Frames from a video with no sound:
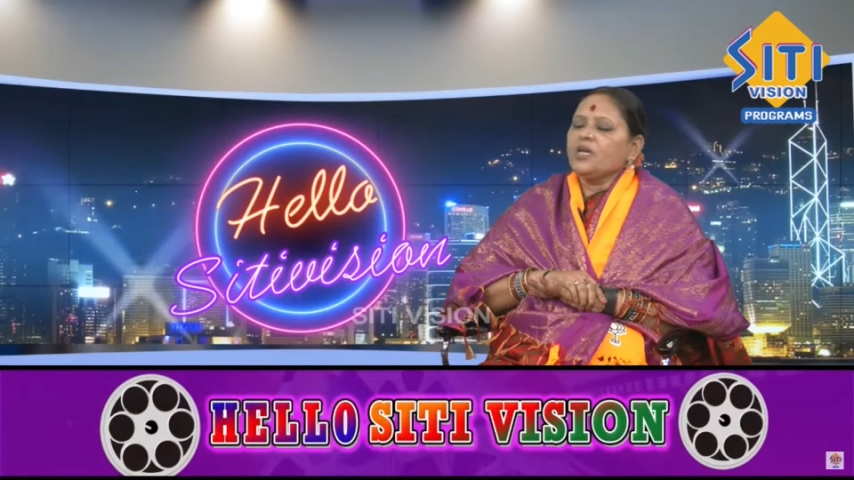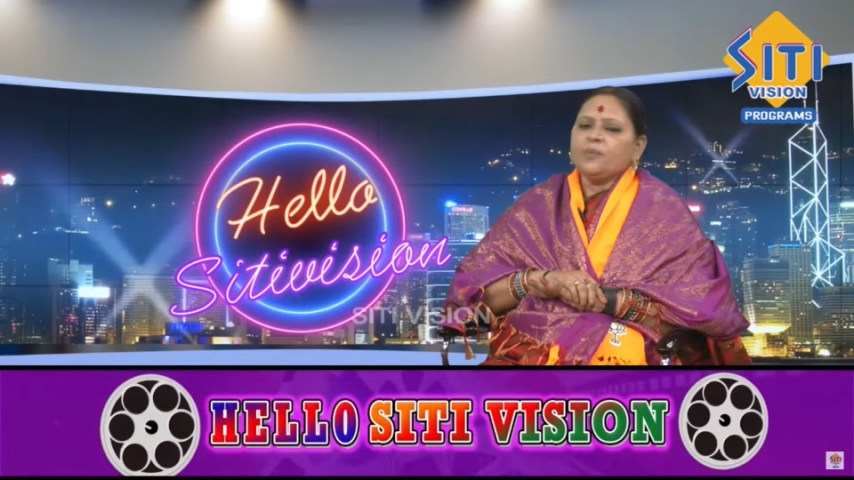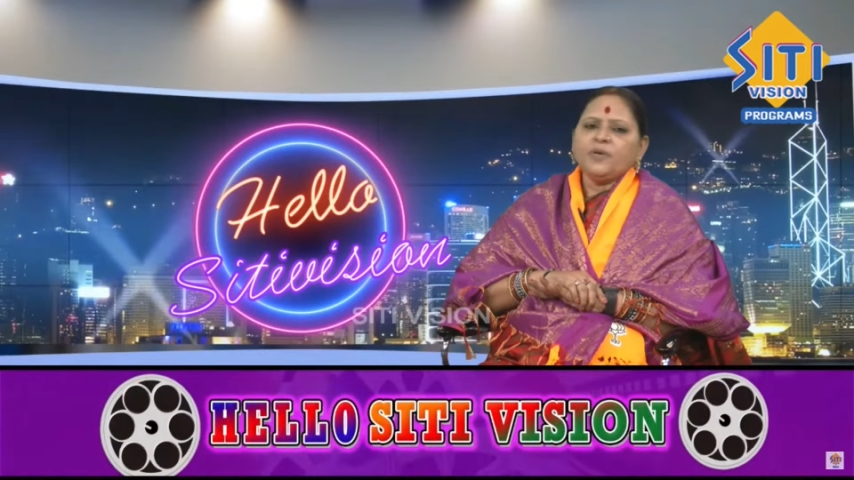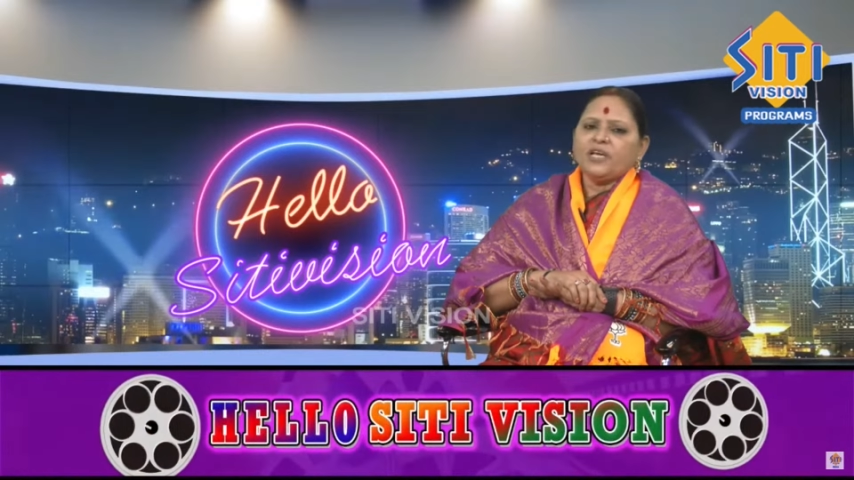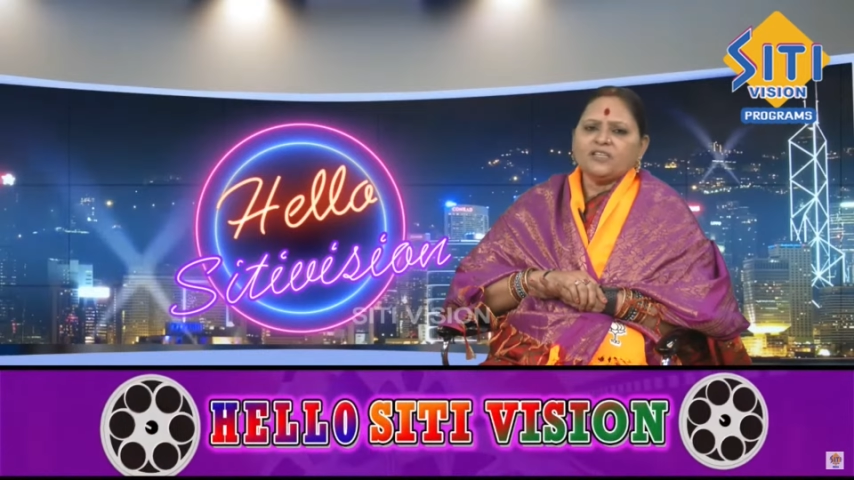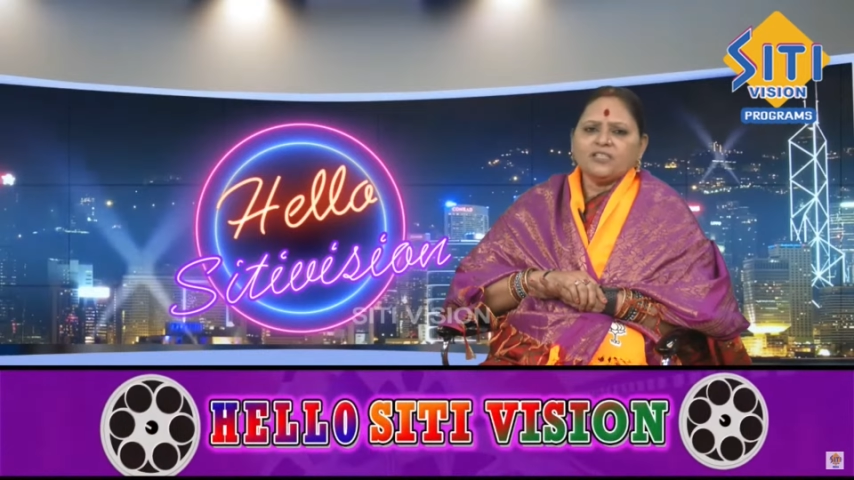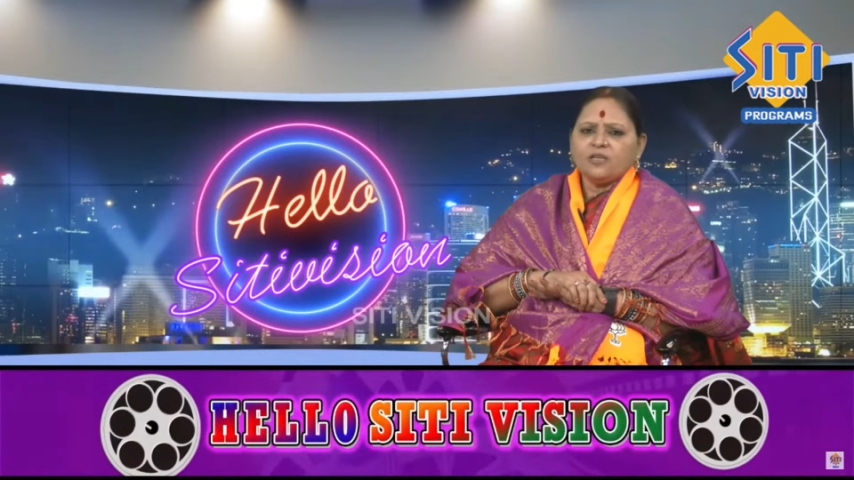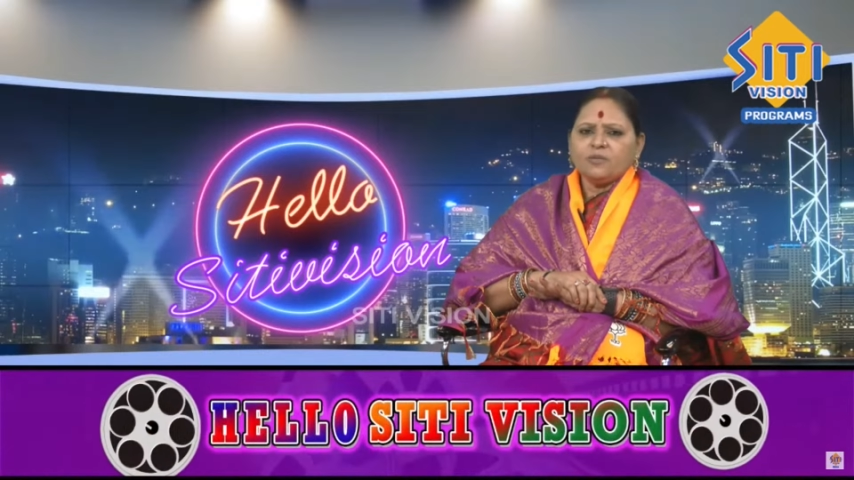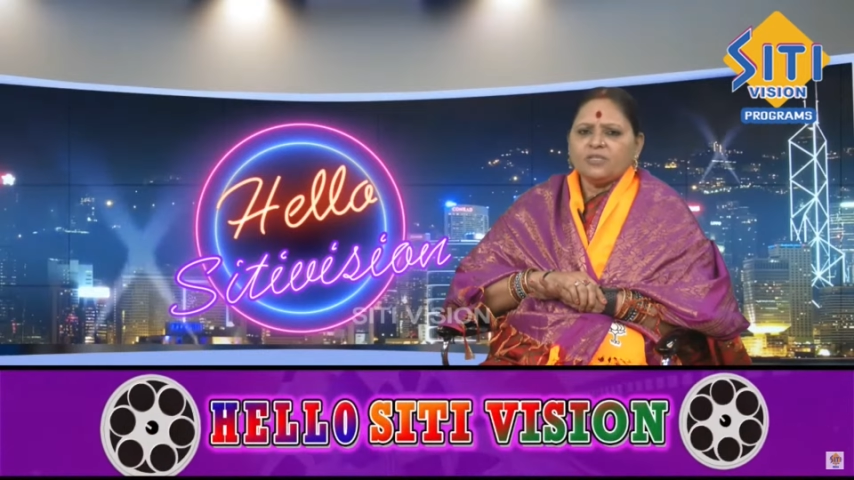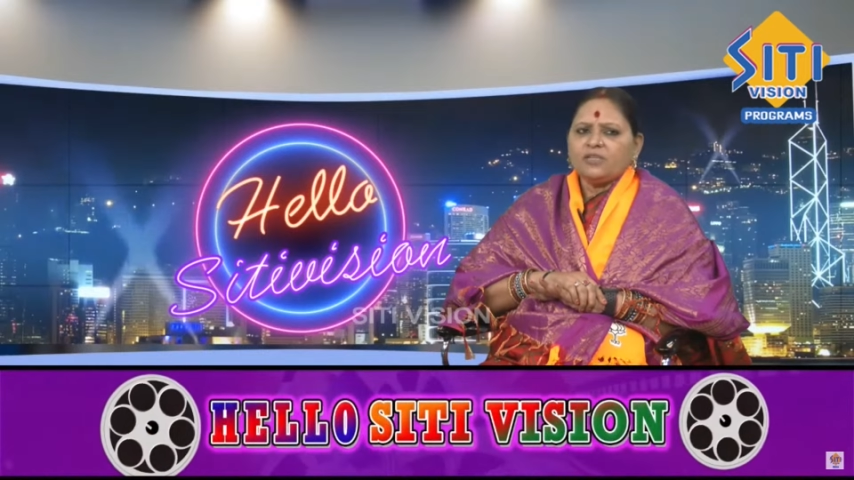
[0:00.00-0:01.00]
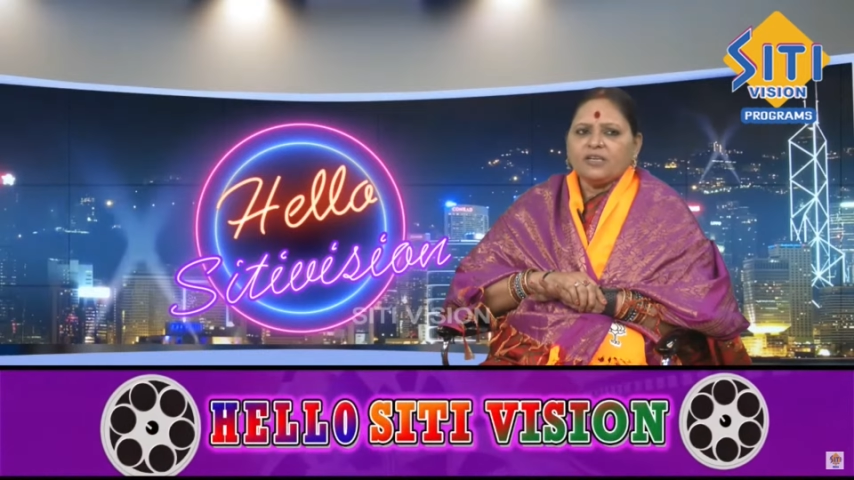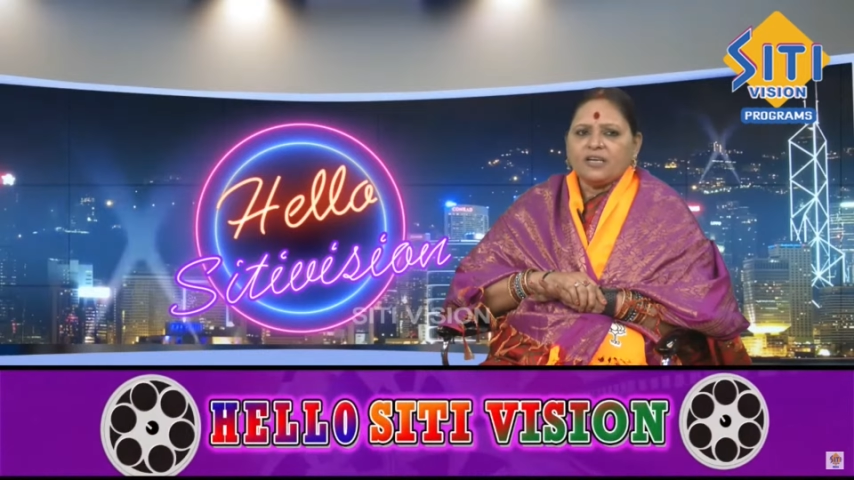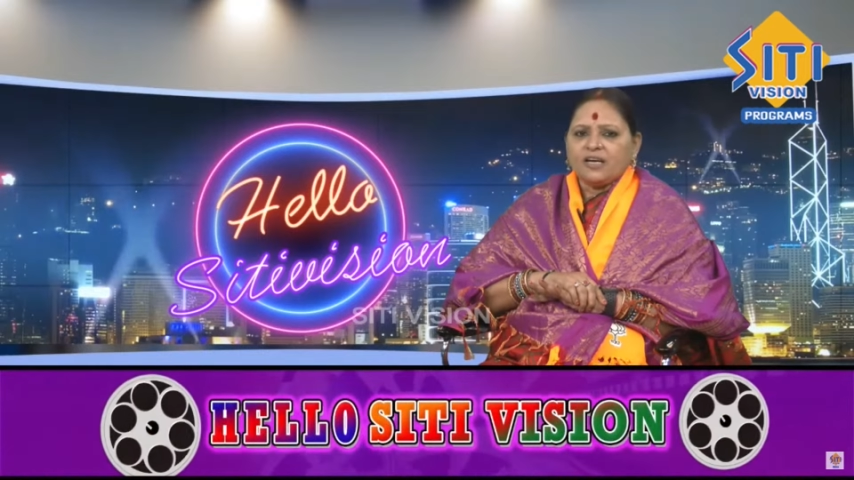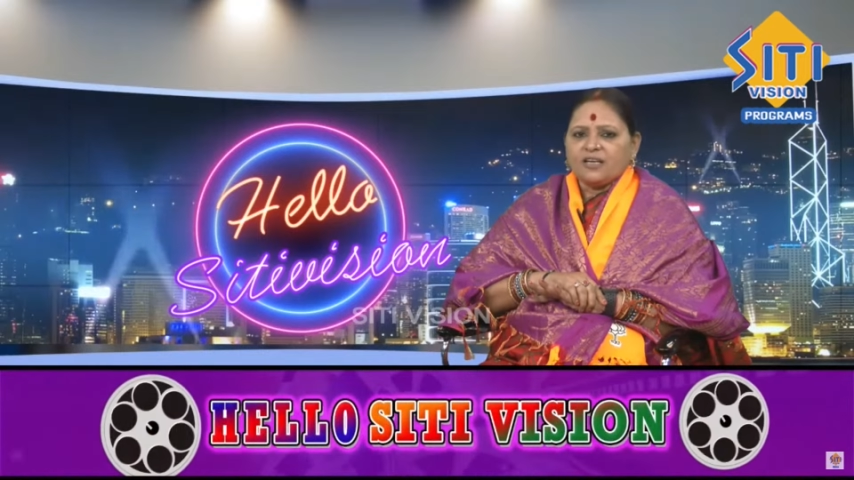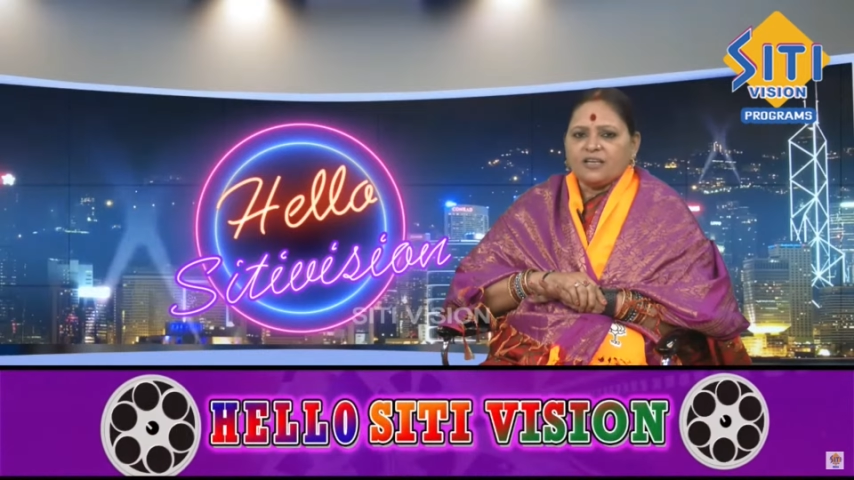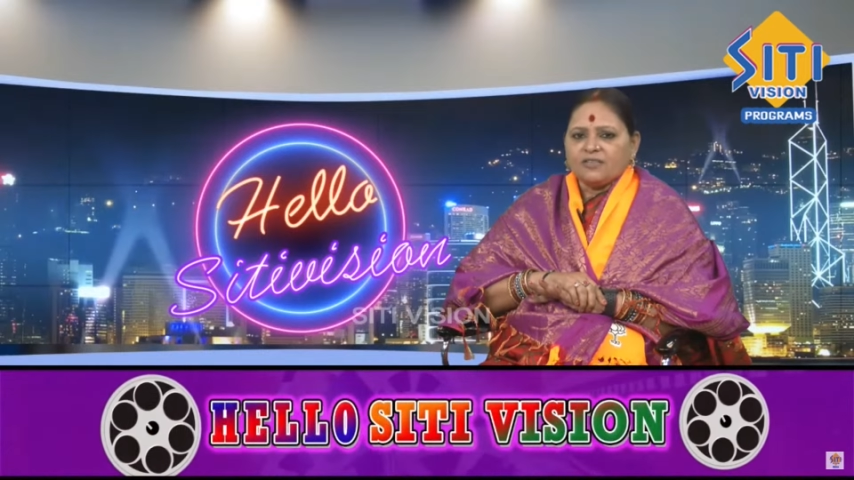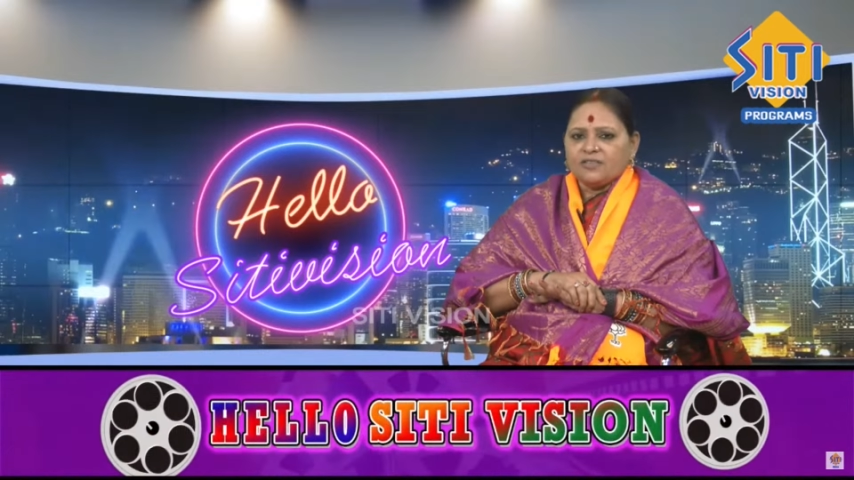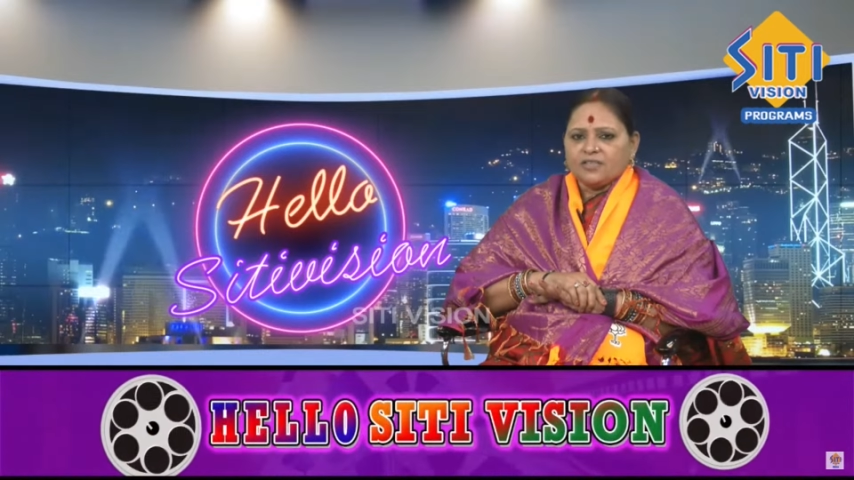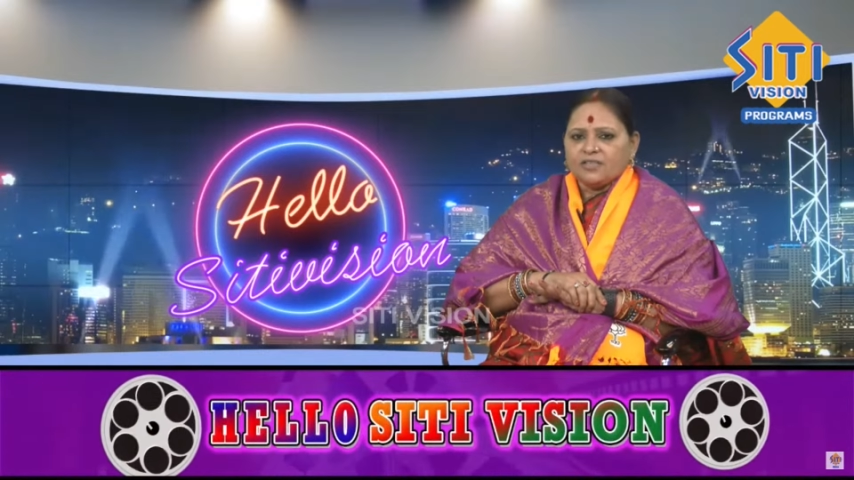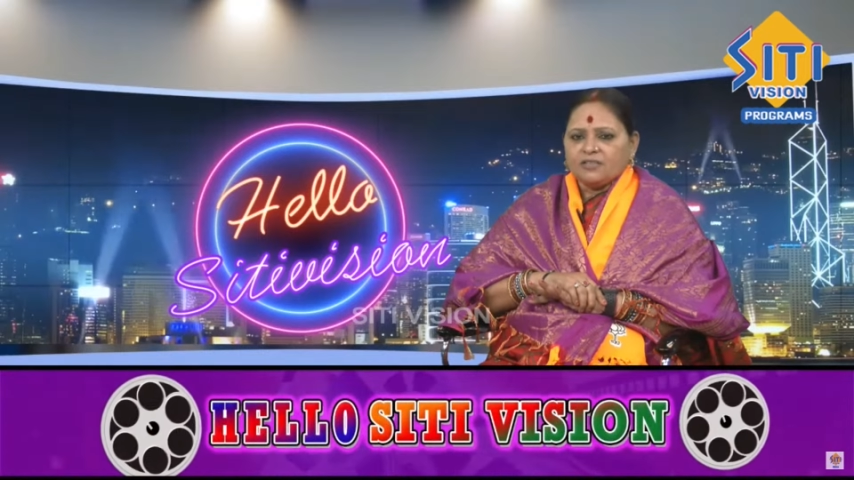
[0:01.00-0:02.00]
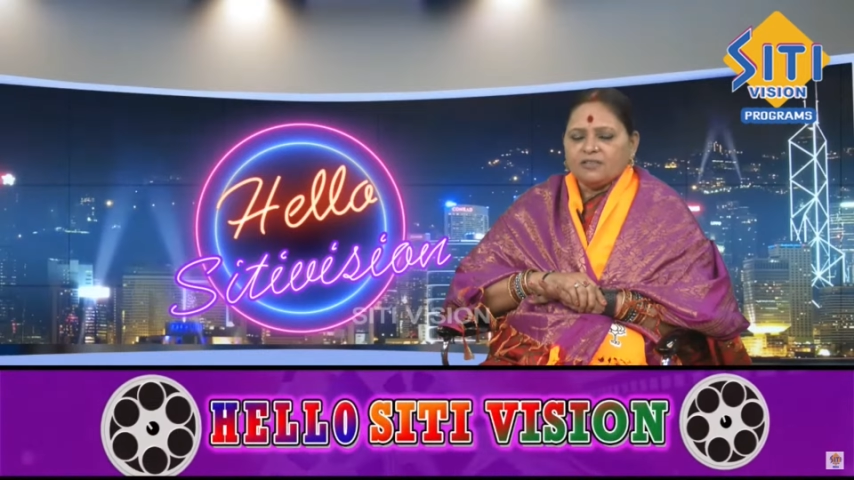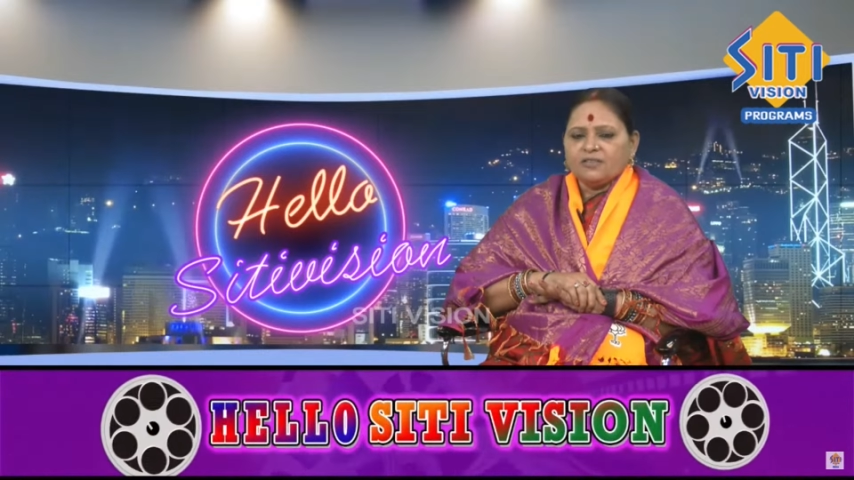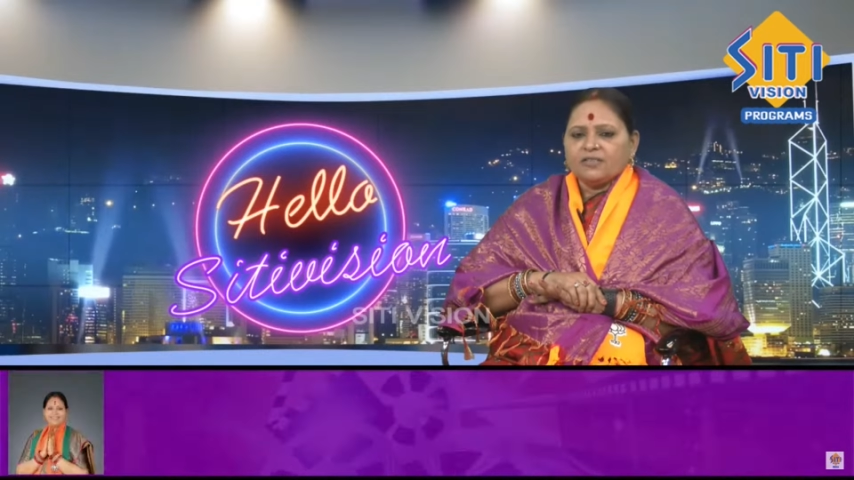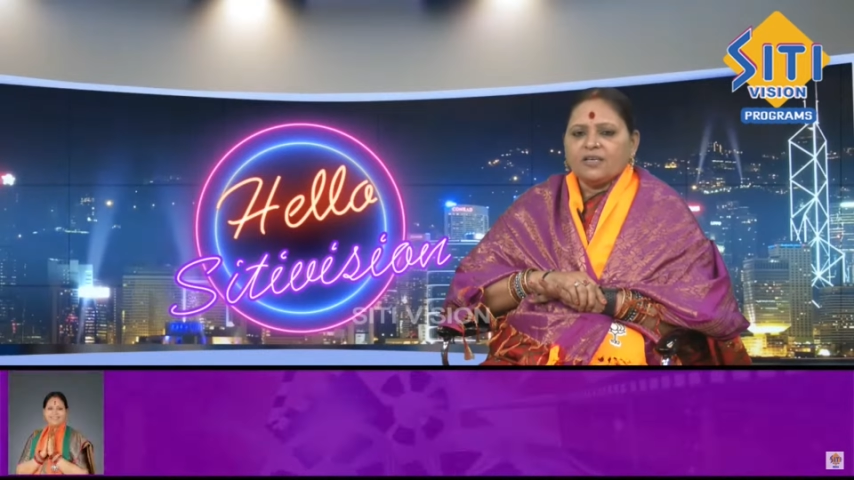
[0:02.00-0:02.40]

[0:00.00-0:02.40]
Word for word: ఎంపీ ఎలక్షన్లో మాత్రం నేను అడగలేదు టికెట్